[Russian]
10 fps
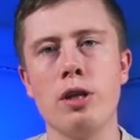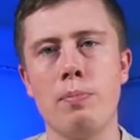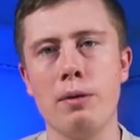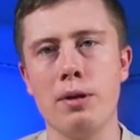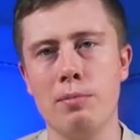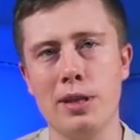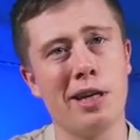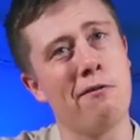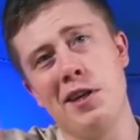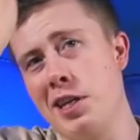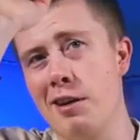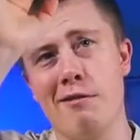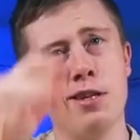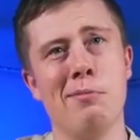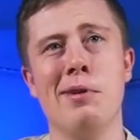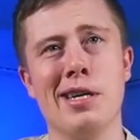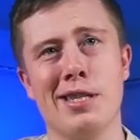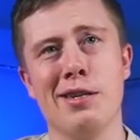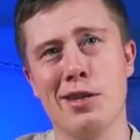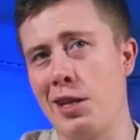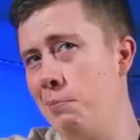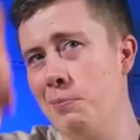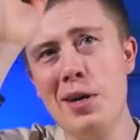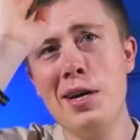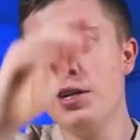например, блядь, рафинированного масла, а там,